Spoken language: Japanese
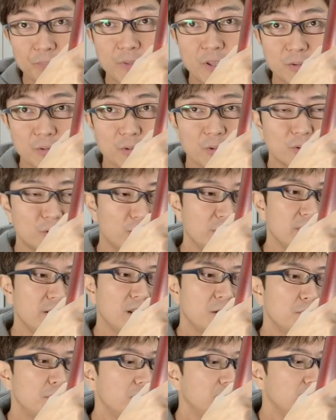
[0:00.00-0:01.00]
で、すの、それだけ
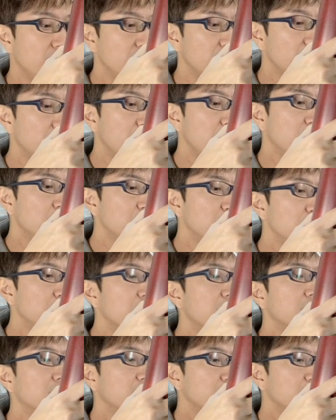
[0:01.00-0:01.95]
やっぱり出づらい指なんで